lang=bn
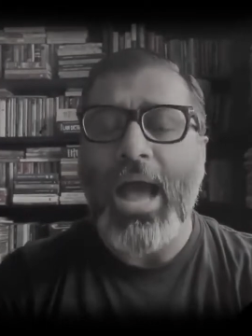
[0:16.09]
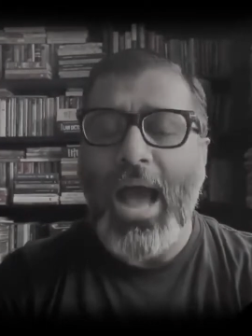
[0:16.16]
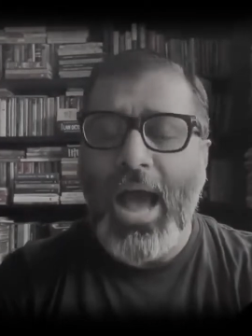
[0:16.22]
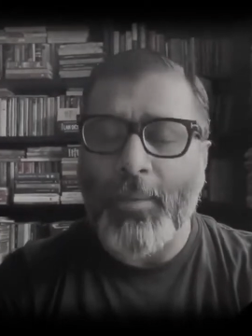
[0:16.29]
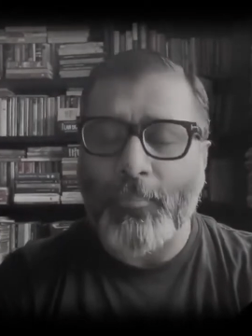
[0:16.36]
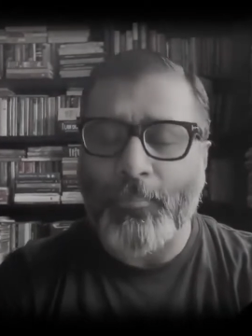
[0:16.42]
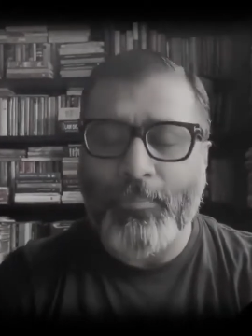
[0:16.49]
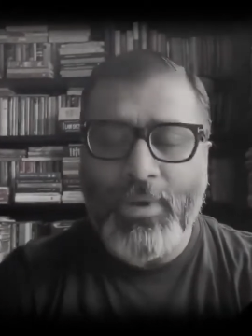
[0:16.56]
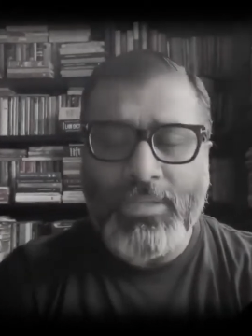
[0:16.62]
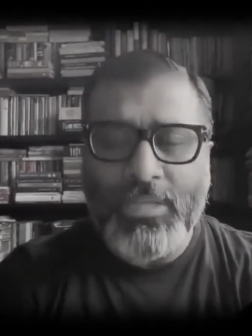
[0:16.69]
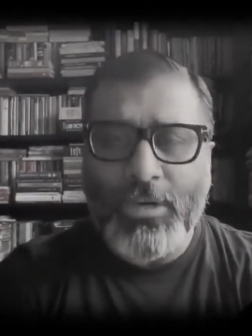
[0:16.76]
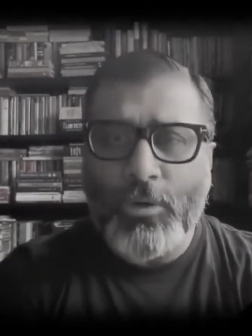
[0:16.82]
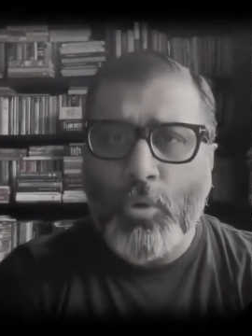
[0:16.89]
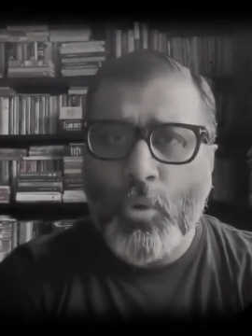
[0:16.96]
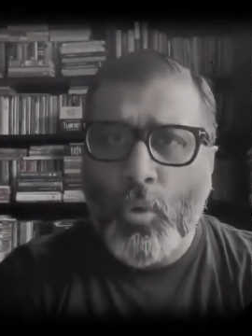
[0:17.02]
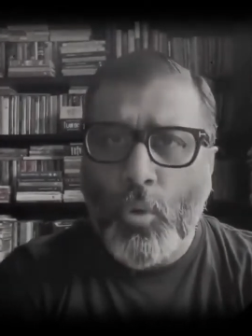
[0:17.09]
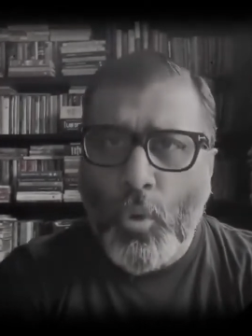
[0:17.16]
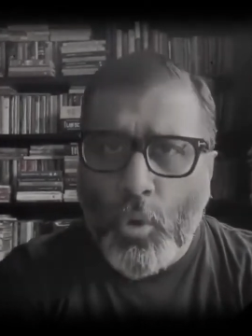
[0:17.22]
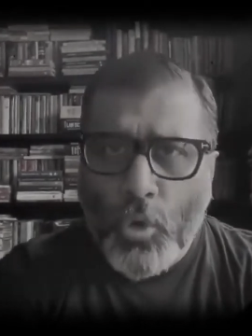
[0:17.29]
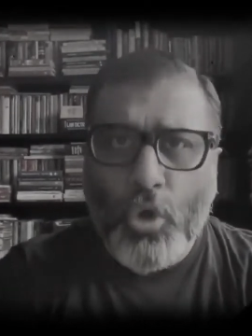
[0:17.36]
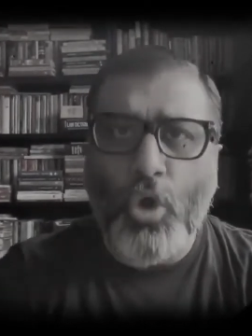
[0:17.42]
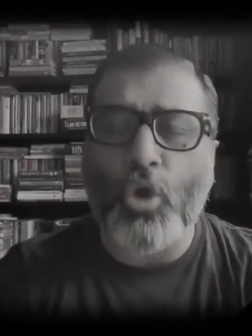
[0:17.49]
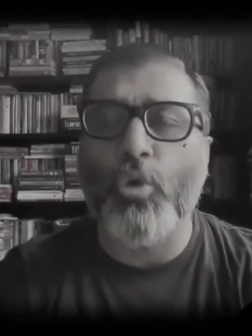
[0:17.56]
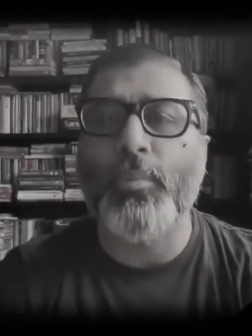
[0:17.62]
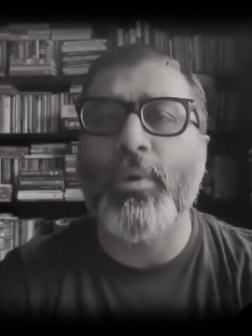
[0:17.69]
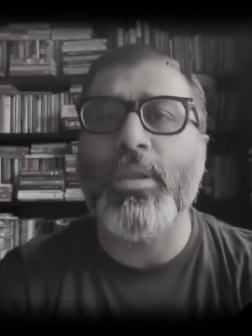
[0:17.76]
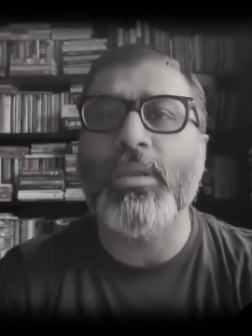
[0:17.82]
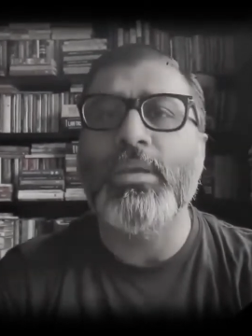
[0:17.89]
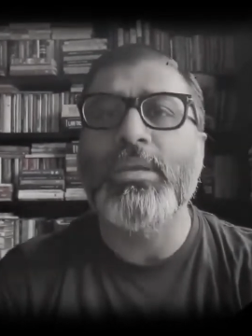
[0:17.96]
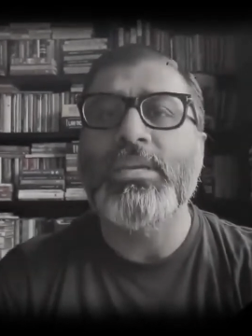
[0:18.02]
আপনাদের কোন রকমের
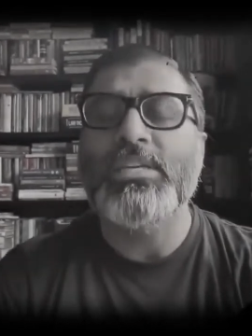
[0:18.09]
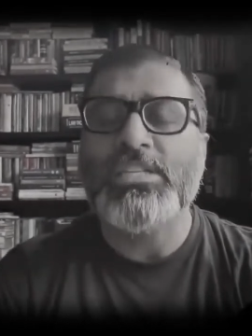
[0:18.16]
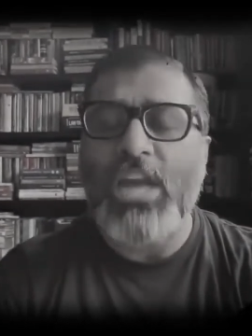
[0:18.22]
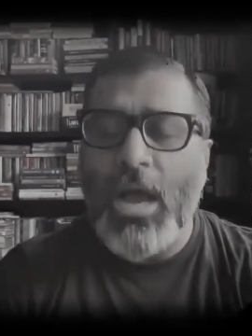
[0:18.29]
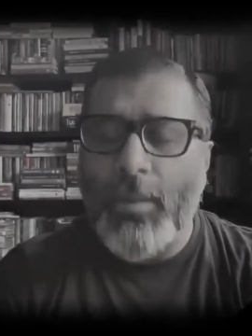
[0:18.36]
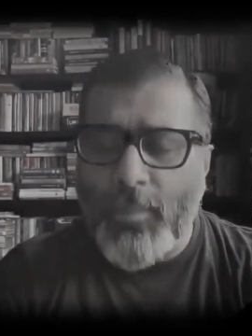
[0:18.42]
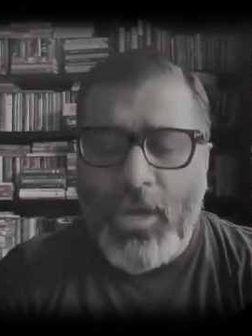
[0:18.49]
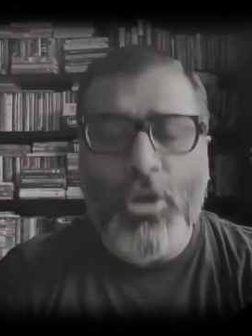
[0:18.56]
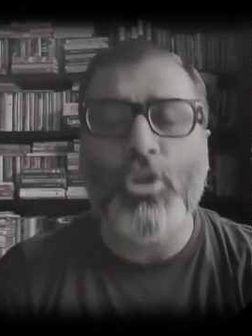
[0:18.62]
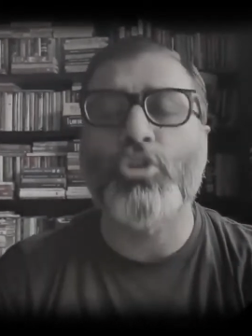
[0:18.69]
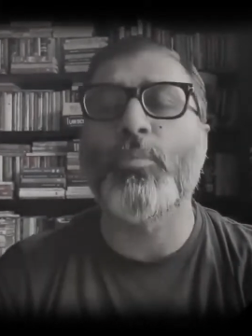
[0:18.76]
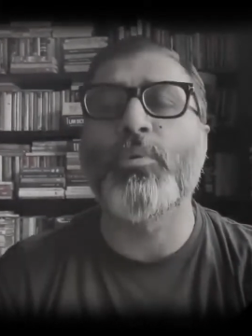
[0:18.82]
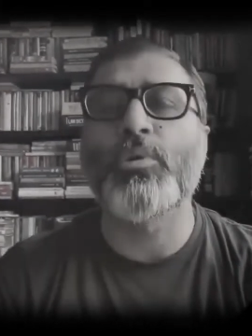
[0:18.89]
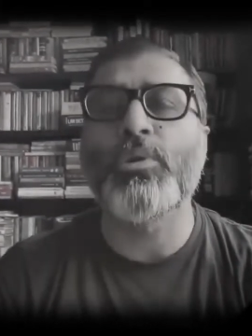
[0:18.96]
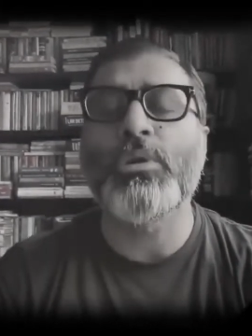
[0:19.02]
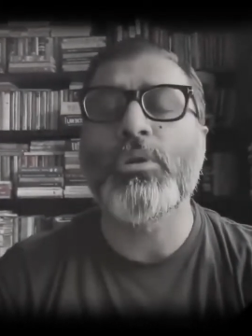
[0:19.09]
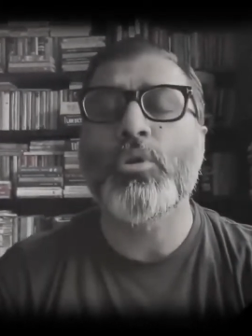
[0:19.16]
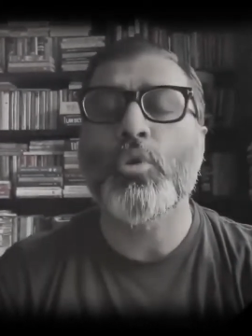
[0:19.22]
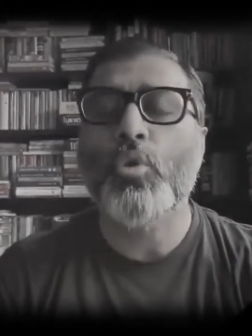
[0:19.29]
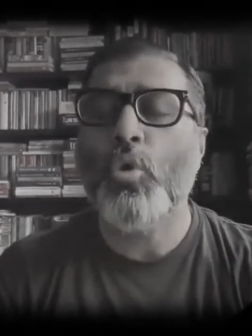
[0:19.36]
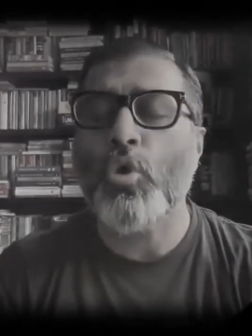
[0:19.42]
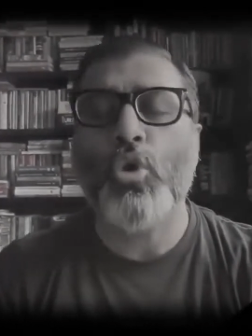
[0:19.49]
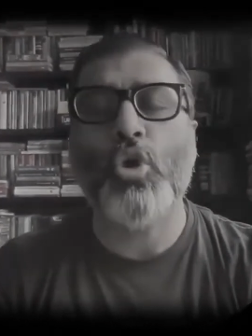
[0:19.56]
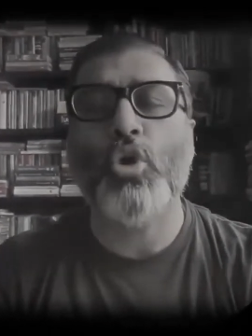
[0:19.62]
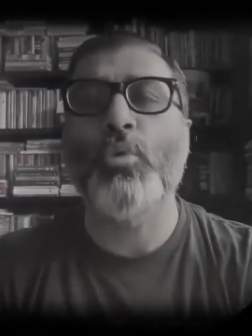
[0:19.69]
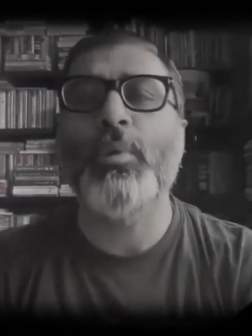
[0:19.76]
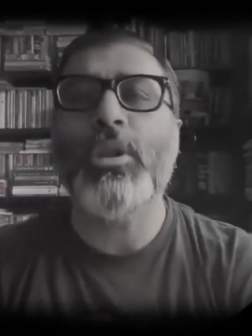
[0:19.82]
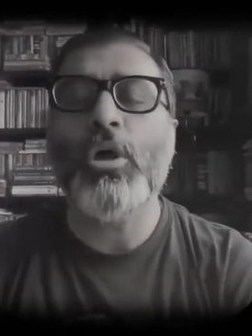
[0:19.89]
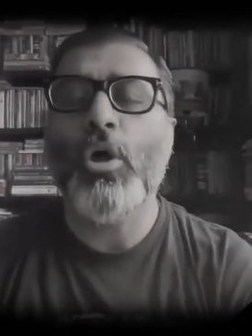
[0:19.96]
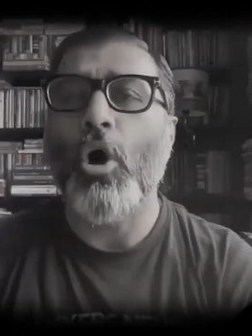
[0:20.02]
সামান্যতম কোন রকমের
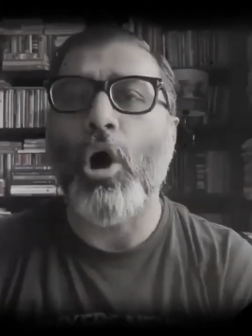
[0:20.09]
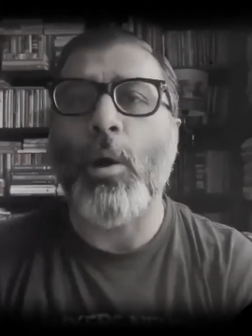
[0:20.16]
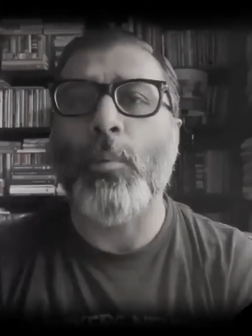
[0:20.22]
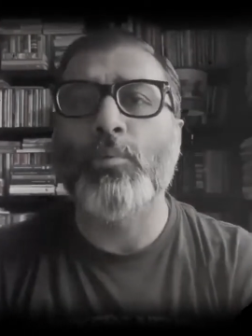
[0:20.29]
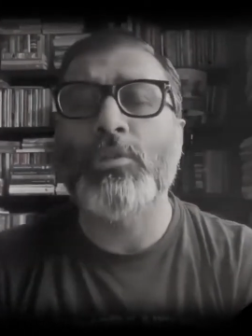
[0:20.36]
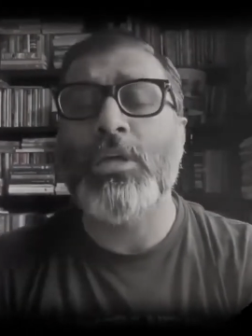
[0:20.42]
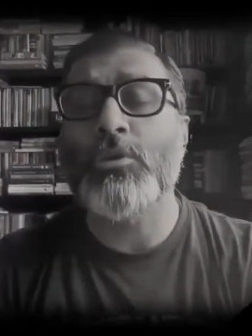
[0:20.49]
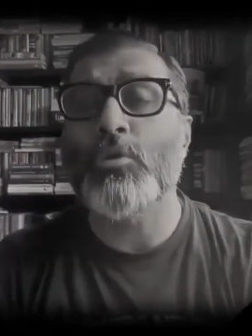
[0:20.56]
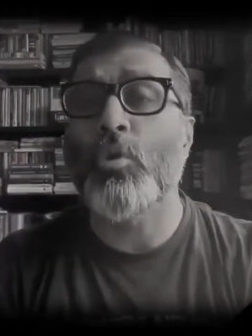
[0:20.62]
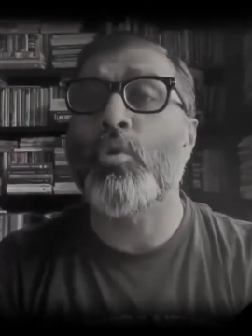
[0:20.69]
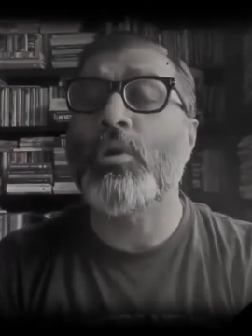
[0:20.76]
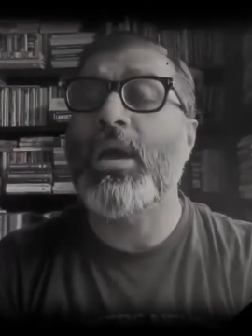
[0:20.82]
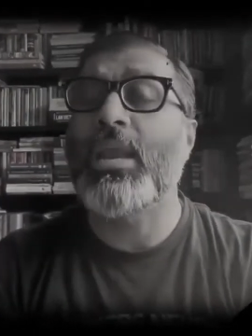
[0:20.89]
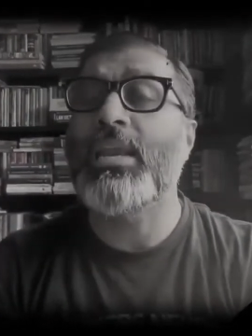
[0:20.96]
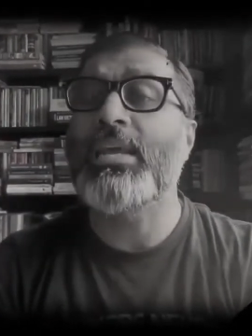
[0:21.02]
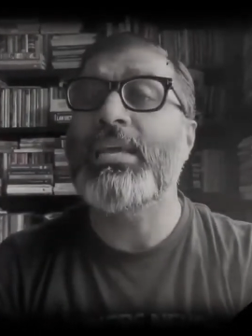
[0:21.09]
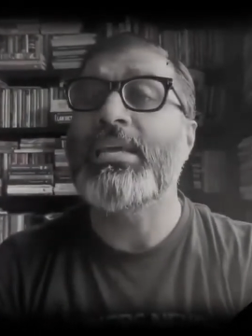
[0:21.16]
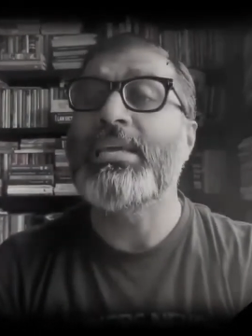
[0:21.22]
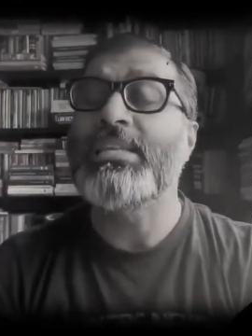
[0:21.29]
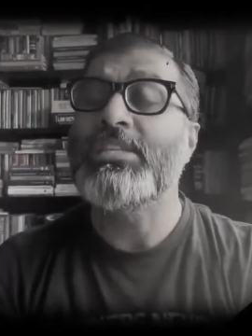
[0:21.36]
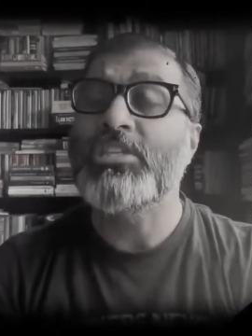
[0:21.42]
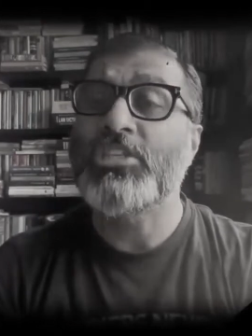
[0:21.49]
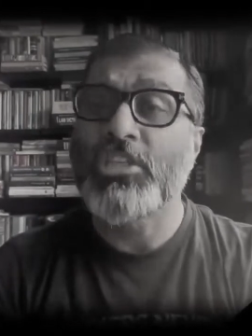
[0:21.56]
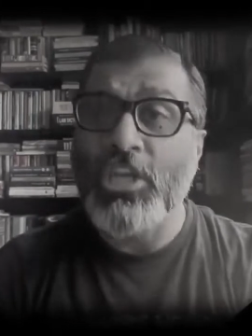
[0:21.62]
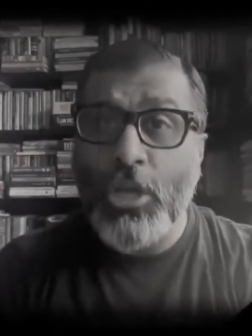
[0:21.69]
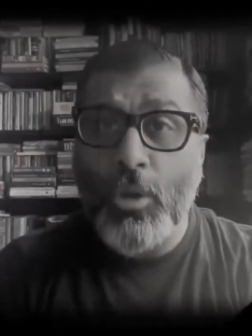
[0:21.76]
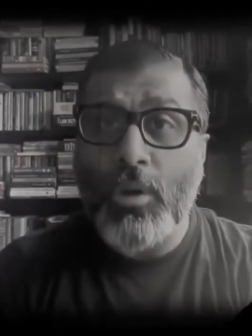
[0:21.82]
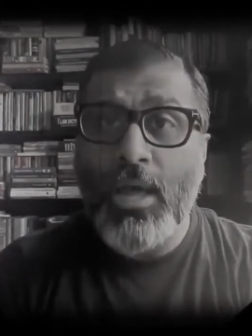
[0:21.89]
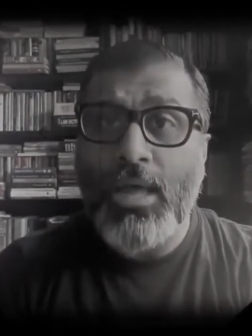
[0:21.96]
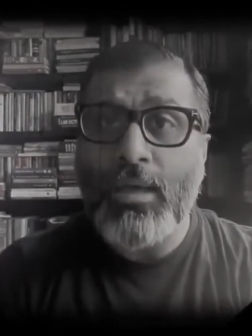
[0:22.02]
অবদান কোনো কালে ছিল
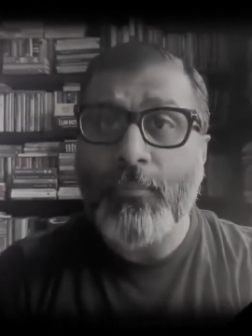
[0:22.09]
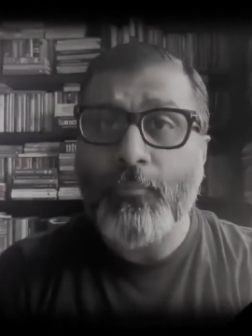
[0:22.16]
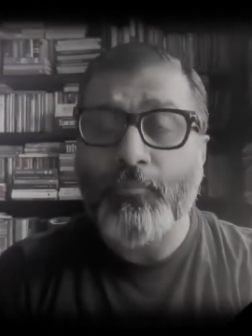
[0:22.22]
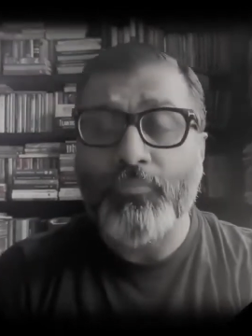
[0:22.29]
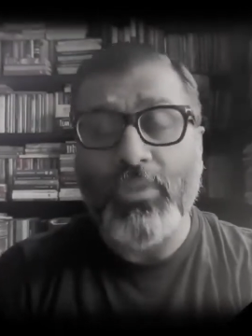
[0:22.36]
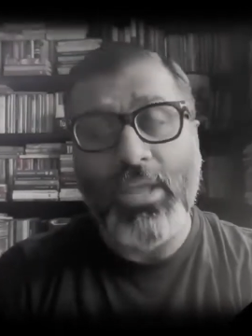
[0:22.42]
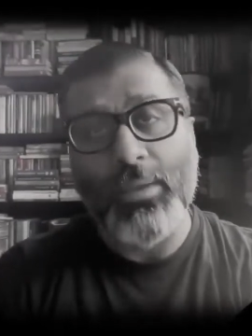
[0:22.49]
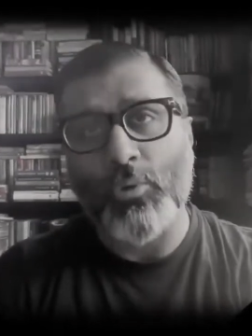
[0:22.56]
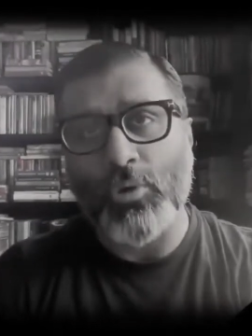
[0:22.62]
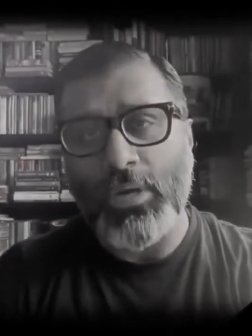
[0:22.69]
না এবং